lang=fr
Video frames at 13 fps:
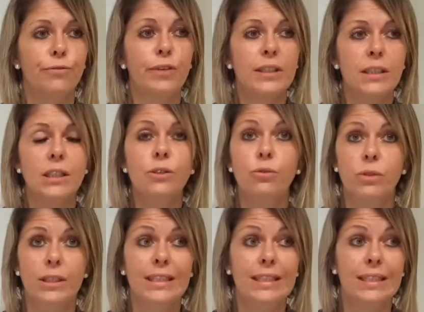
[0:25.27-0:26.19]
facile
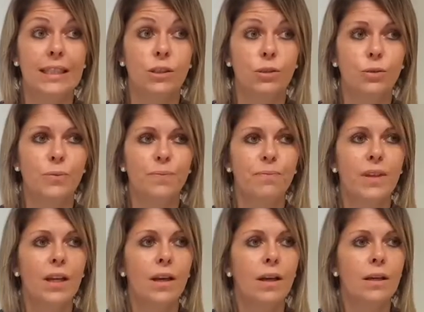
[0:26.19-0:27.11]
d'utilisation,
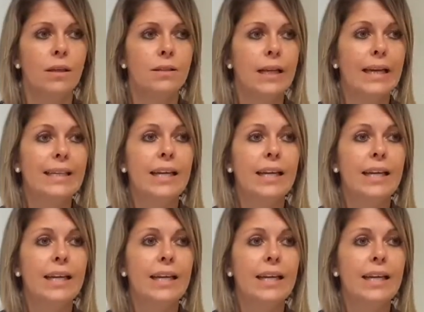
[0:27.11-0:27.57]
ça a